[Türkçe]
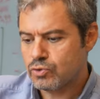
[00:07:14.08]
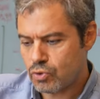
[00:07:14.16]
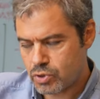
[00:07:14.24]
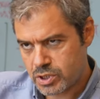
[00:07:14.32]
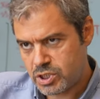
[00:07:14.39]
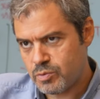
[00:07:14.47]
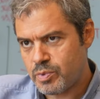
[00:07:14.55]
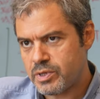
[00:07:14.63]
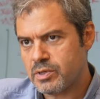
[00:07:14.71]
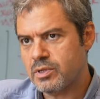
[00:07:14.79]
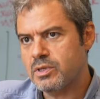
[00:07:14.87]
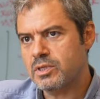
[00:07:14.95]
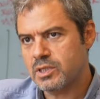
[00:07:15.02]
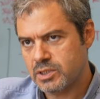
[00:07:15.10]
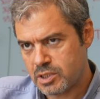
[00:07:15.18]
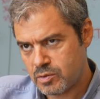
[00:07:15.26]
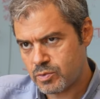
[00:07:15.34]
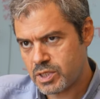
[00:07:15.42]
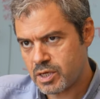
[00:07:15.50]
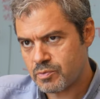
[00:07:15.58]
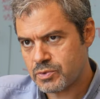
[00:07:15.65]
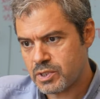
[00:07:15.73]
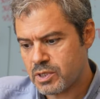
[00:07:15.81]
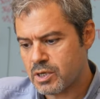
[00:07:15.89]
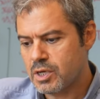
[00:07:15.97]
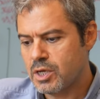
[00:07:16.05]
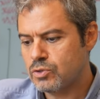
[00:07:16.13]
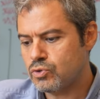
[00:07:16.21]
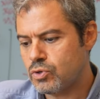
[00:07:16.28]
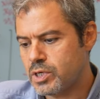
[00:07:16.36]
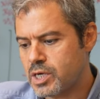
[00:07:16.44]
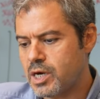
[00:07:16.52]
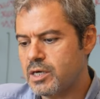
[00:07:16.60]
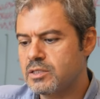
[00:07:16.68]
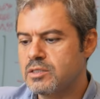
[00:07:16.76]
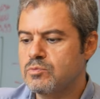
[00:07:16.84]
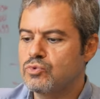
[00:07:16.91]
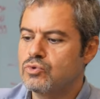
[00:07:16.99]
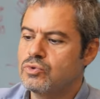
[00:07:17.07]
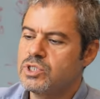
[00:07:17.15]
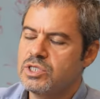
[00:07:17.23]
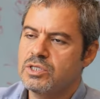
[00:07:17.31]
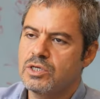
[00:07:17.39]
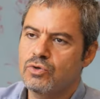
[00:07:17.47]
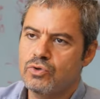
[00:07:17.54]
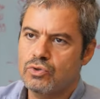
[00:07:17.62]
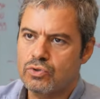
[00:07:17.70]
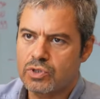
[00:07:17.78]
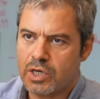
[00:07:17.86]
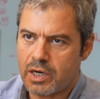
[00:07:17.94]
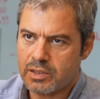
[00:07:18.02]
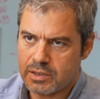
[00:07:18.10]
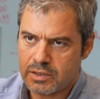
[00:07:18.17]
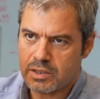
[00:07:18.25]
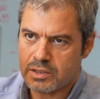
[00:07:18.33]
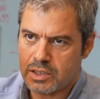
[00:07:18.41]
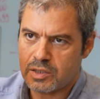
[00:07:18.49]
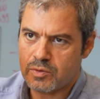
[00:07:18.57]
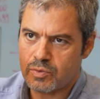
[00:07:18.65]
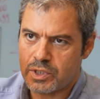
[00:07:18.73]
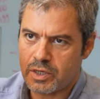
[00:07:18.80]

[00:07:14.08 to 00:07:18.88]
Sonra çipi tasarımını yaptık. Sonra kartın bu içinde gördüğünüz kartın tasarımını